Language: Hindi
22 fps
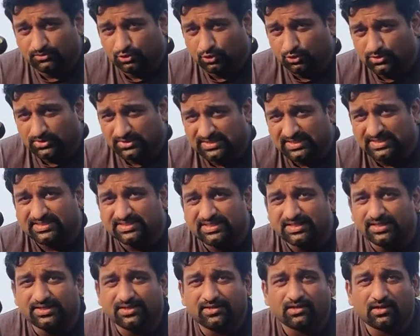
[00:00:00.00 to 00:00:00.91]
जो
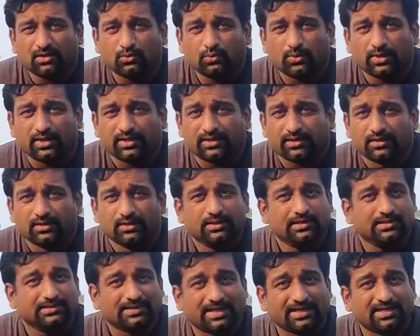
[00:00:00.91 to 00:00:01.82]
60 लिखा हुआ है
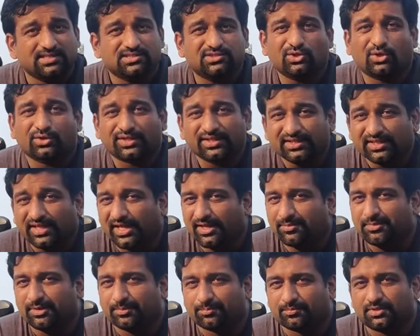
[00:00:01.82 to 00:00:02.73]
दैट इज़ नॉट इन
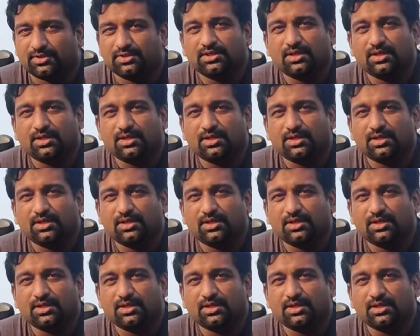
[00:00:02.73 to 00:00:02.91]
एम एम